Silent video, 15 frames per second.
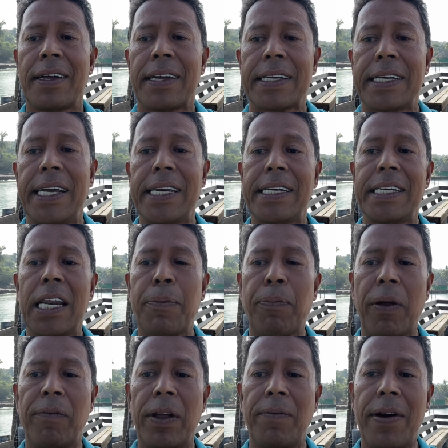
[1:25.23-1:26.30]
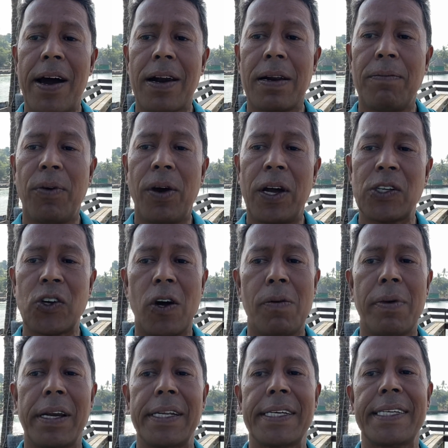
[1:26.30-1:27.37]
কিডনির প্রবলেম আরম্ভ হয়ে যাওয়া
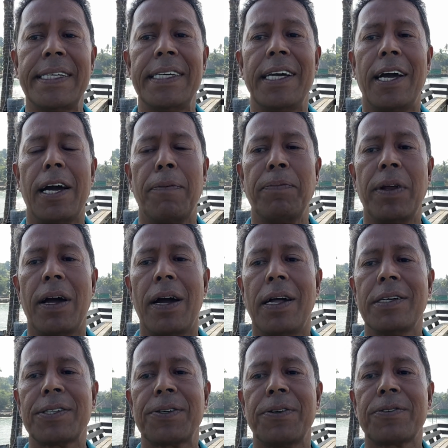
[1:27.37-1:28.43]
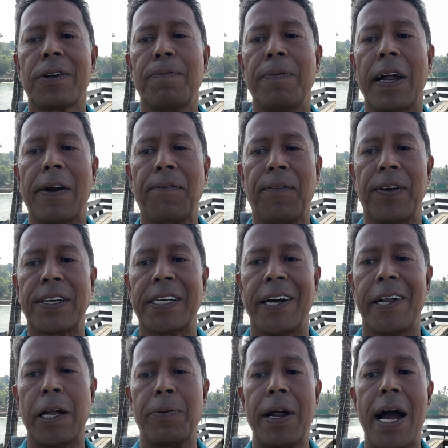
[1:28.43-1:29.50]
মানে কি আপনার আনকন্ট্রোল ব্লাড প্রেশার
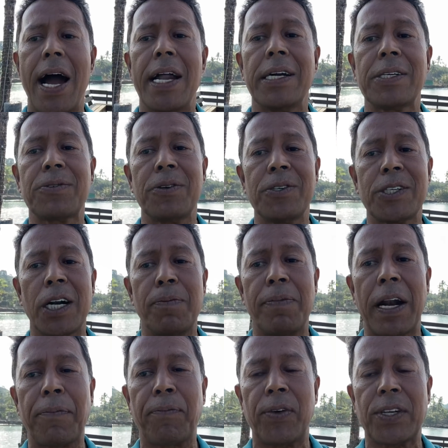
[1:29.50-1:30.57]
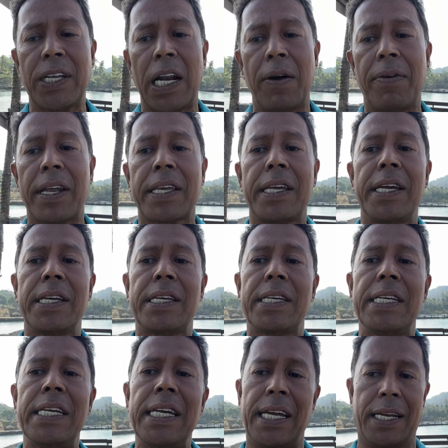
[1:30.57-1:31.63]
আবার আনকন্ট্রোল ব্লাড প্রেশার আবার
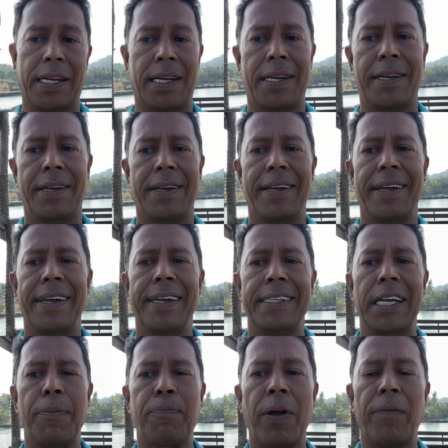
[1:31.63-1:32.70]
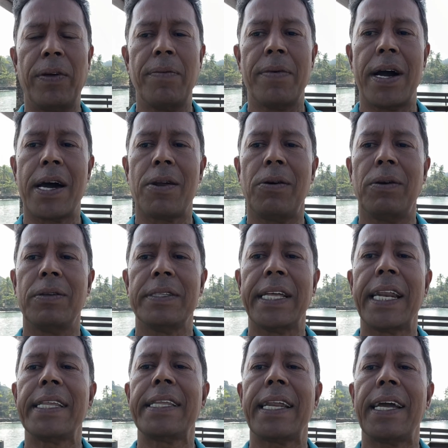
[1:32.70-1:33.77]
কিডনির যে প্রবলেম আরও
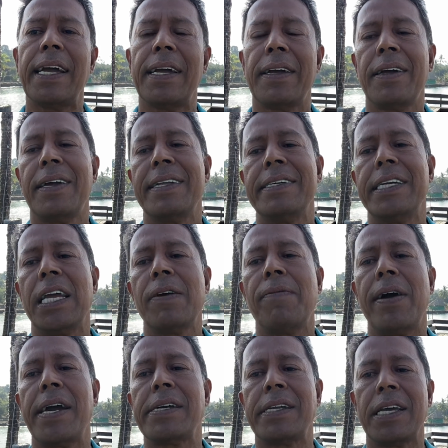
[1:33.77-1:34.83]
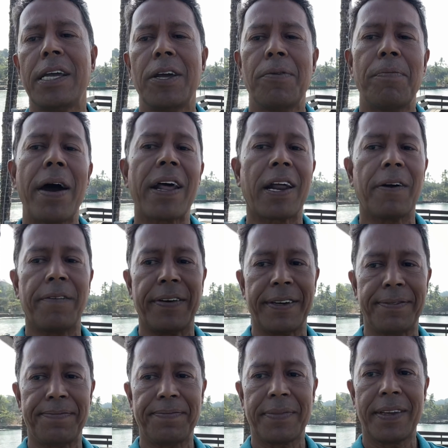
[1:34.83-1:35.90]
ধীরে ধীরে ডে বাই ডে ভাড়াবে
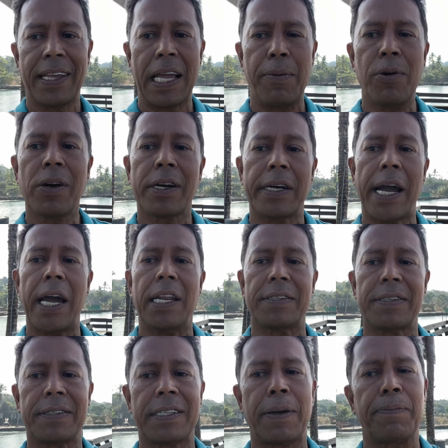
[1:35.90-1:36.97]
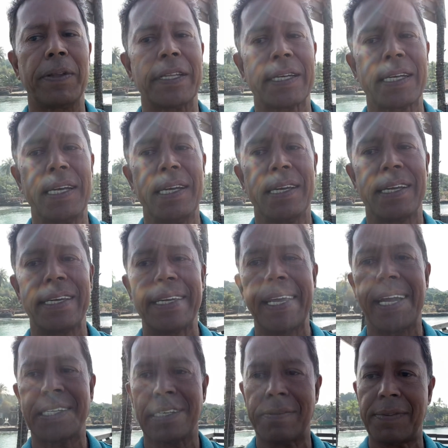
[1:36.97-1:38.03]
এবং ডায়ালিসিসে আপনাদেরকে
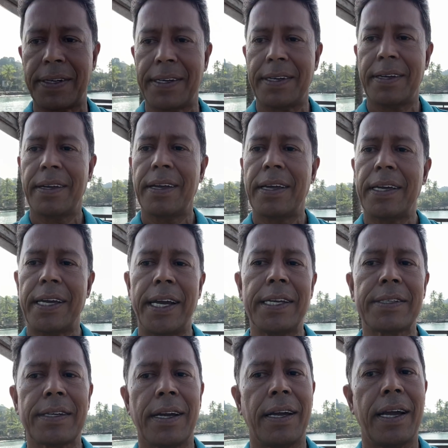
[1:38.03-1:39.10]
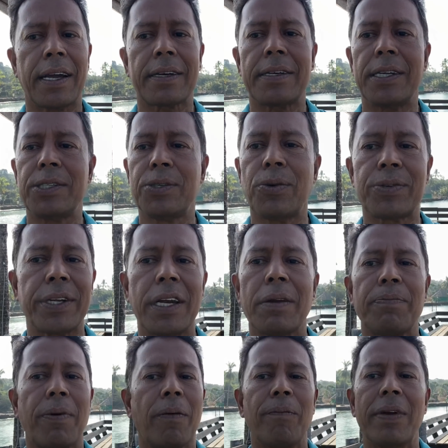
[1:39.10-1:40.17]
নিয়ে যাবে এইটা একটা জটিল
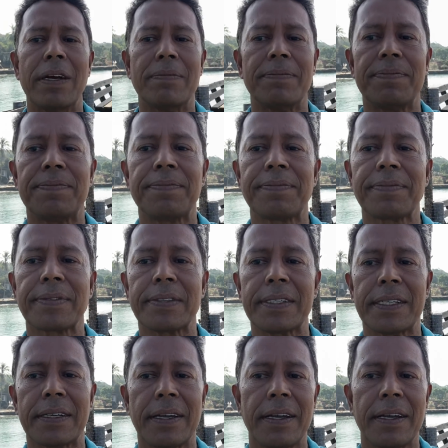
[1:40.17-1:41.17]
প্রবলেম আচ্ছা, বুঝছেন